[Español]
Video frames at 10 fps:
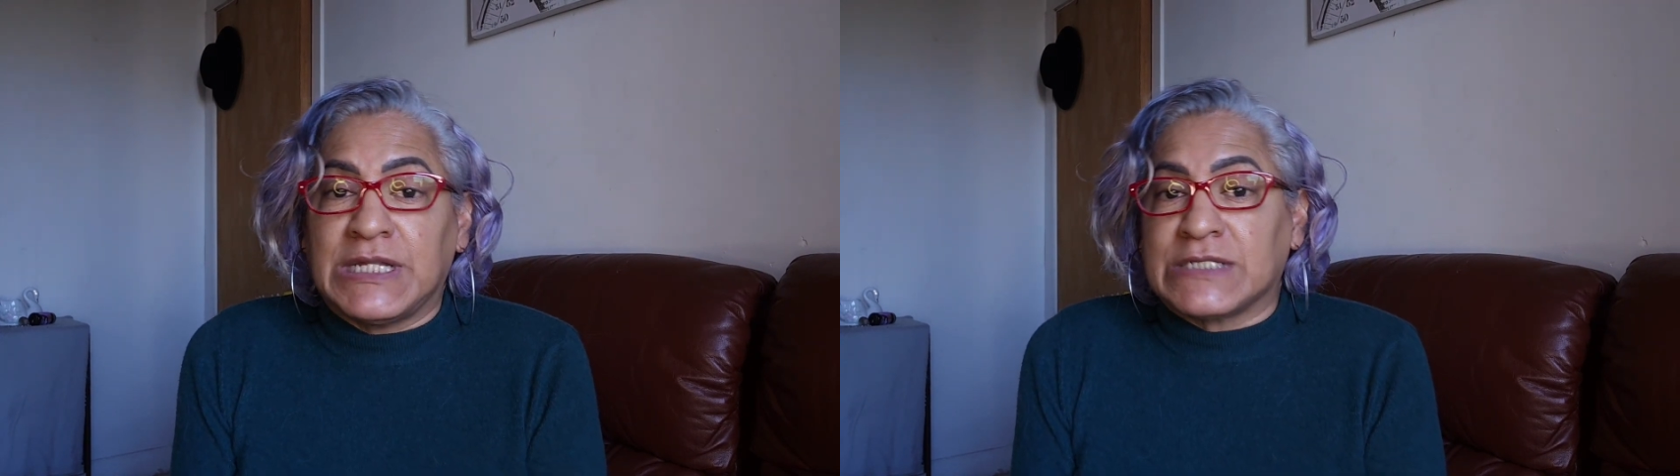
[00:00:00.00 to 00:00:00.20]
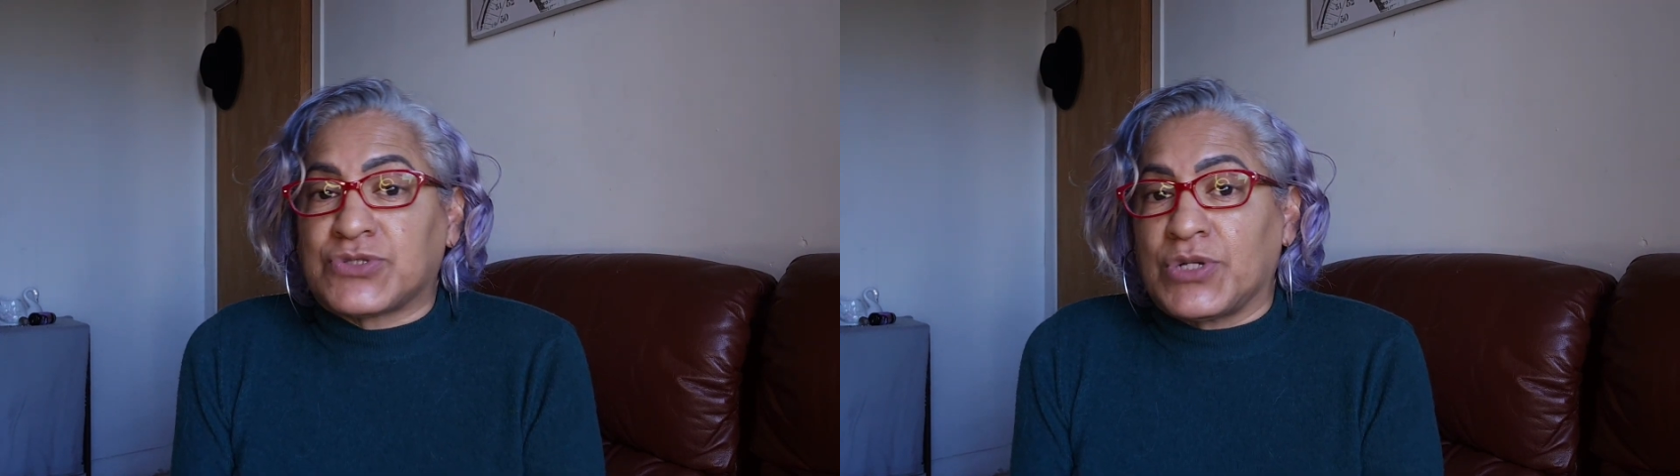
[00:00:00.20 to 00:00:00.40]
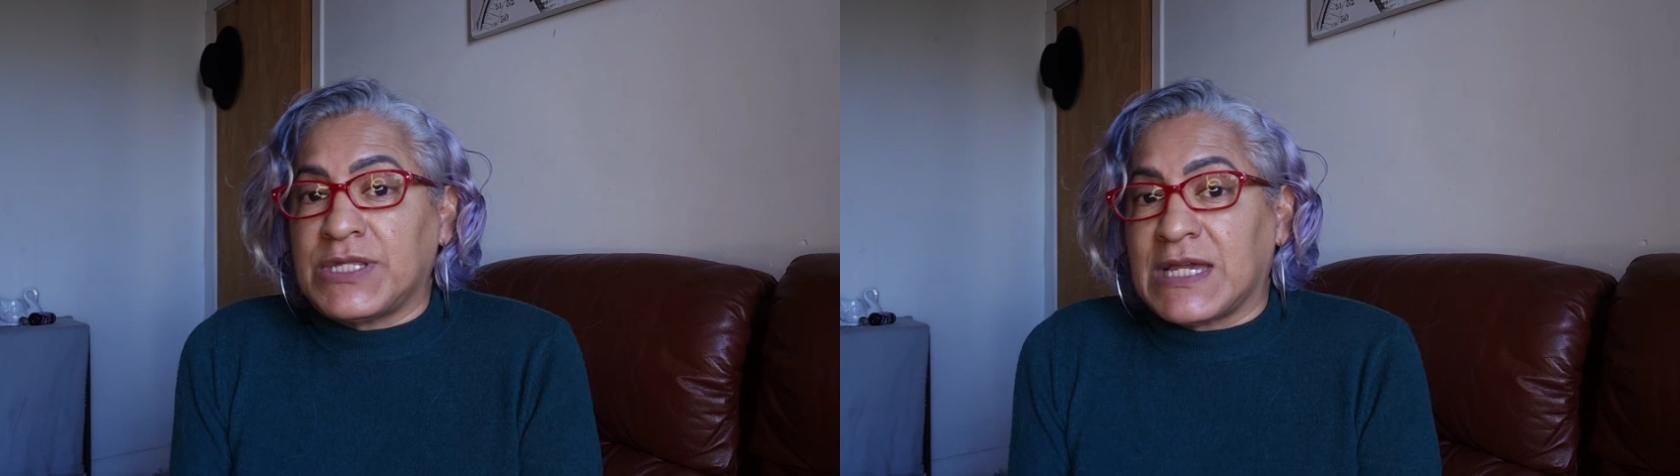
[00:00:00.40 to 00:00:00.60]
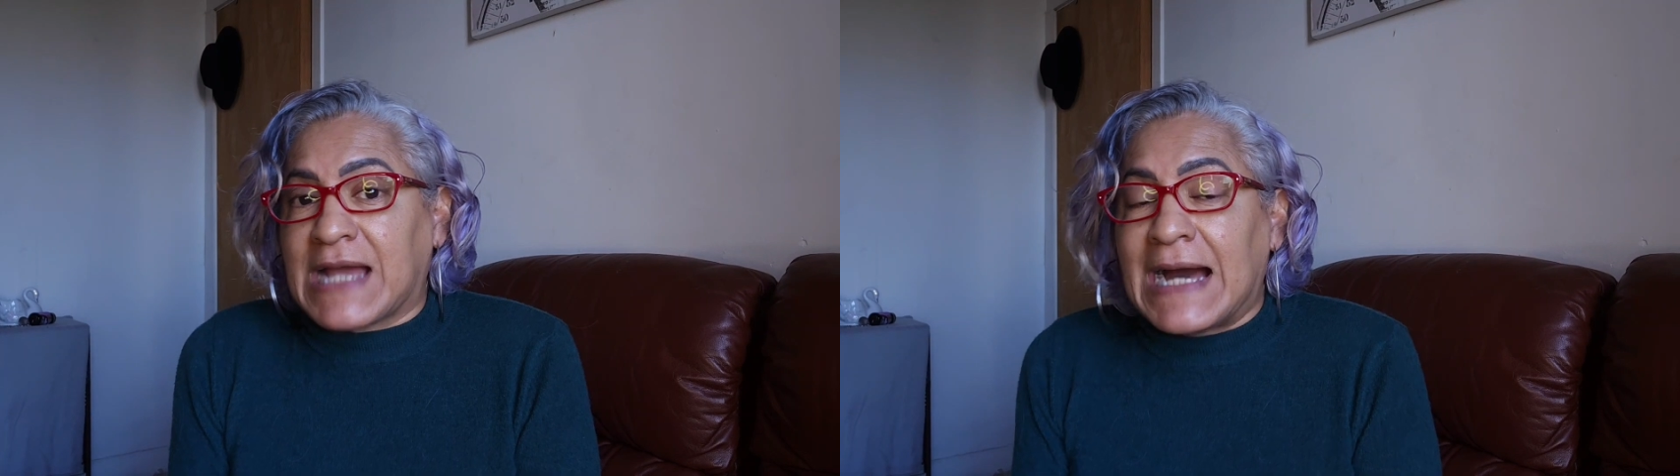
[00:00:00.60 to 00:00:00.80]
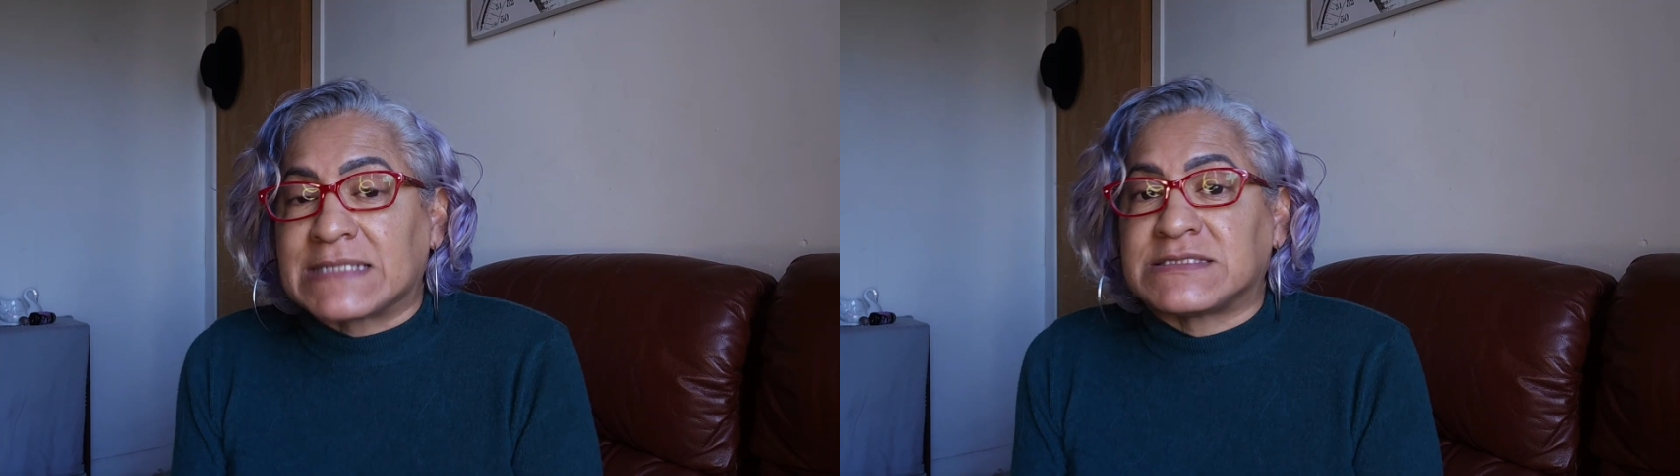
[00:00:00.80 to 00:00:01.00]
directores
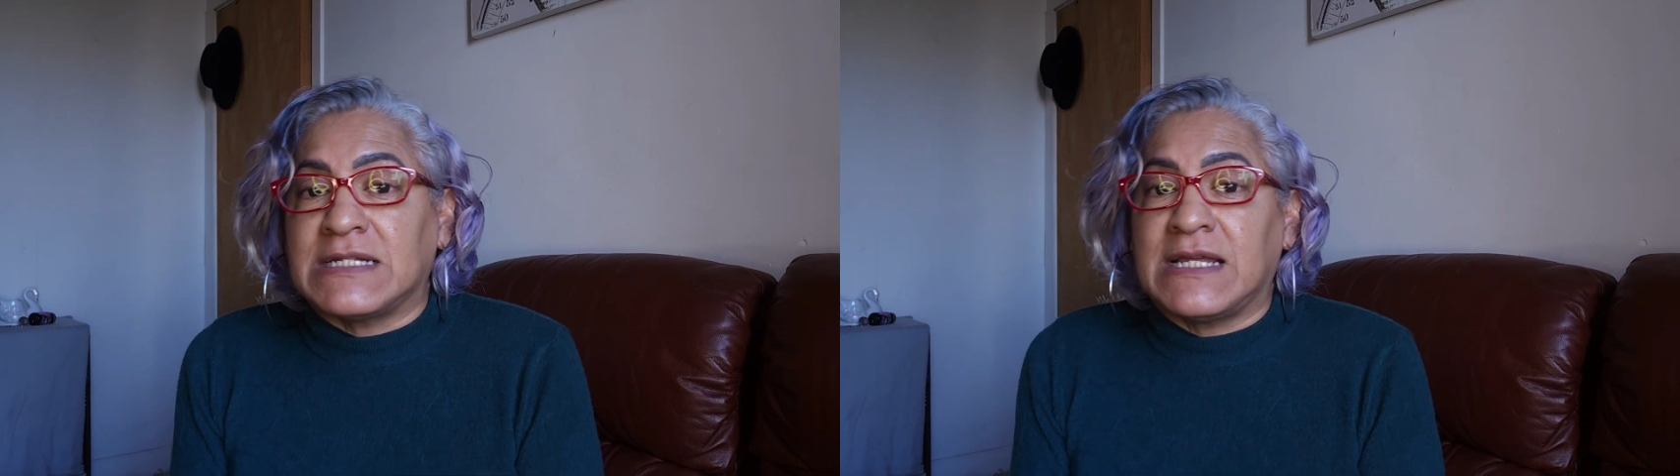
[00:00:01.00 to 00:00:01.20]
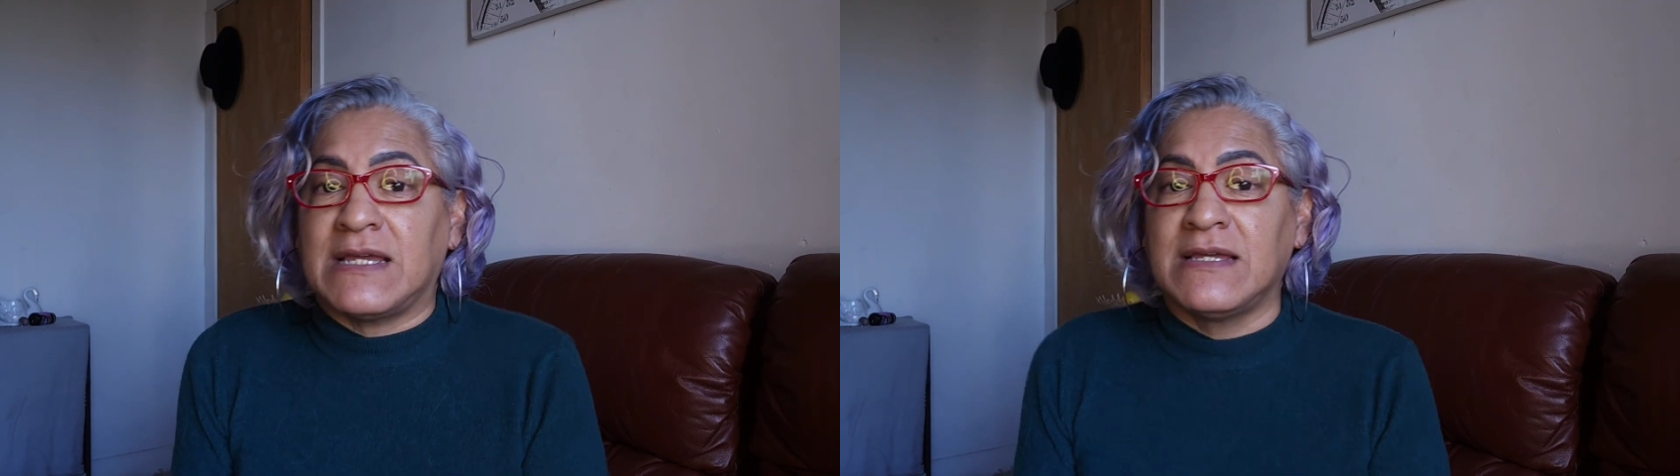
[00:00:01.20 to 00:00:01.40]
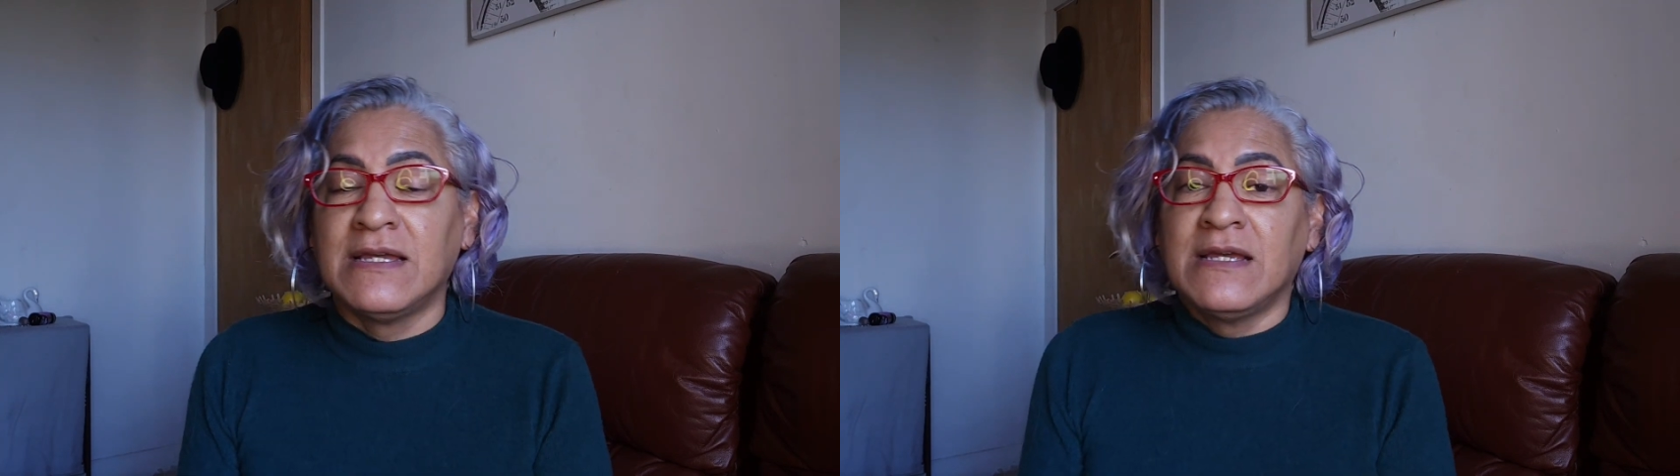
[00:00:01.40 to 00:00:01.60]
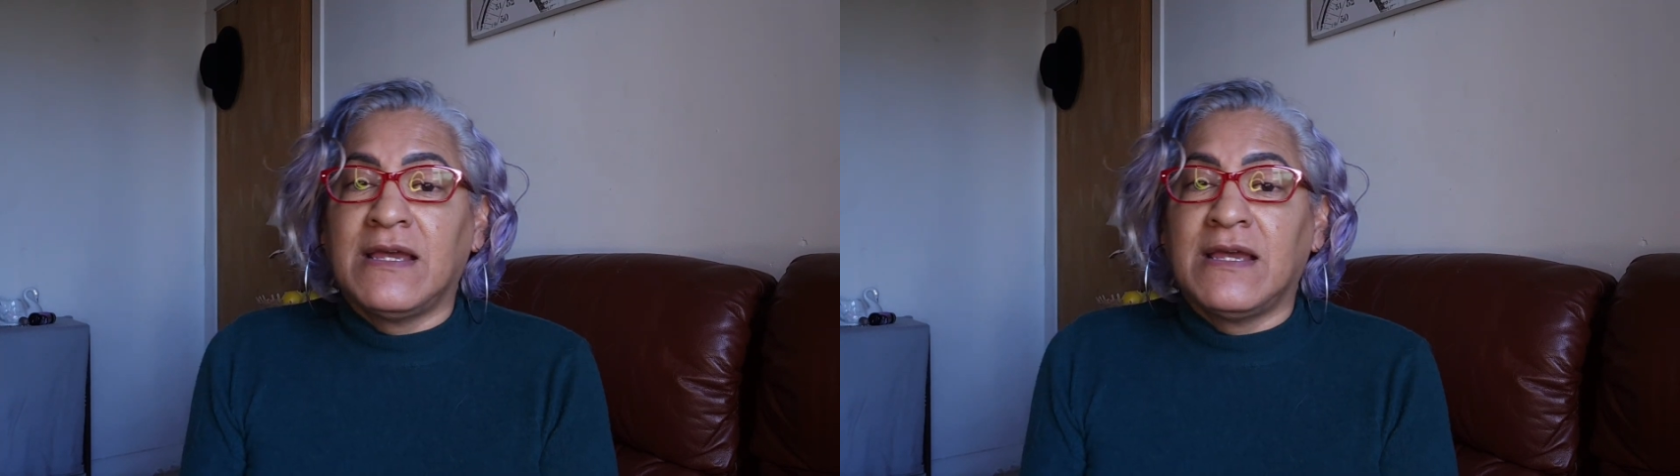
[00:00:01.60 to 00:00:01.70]
de cárceles,